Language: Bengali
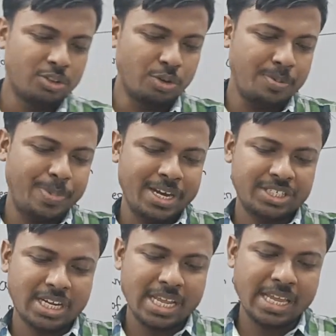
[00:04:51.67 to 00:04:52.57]
তুই
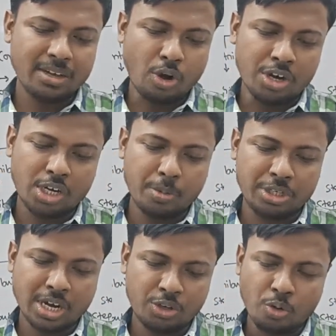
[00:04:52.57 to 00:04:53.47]
পেনশনে
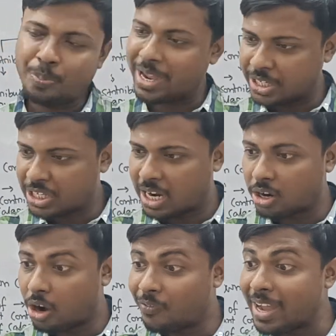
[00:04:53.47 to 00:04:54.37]
কন্ট্রিবিউশন টু পেনশন
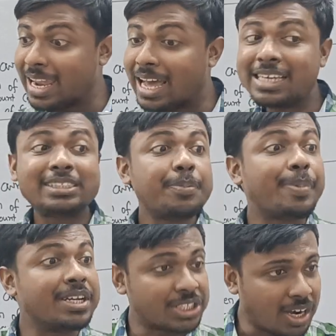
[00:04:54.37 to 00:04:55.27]
অফ এলআইসি
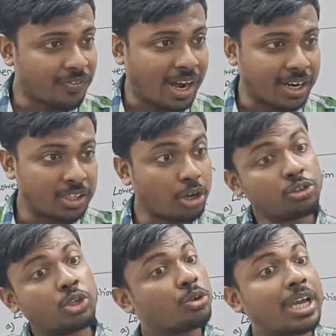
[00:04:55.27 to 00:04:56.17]
পেনশন ফান্ড তখন
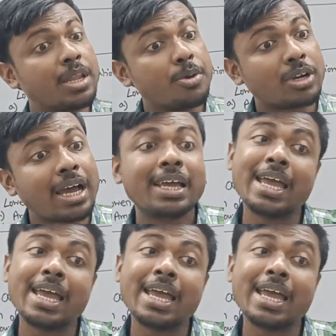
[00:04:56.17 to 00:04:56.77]
তুই কোথায় নিবি ওটা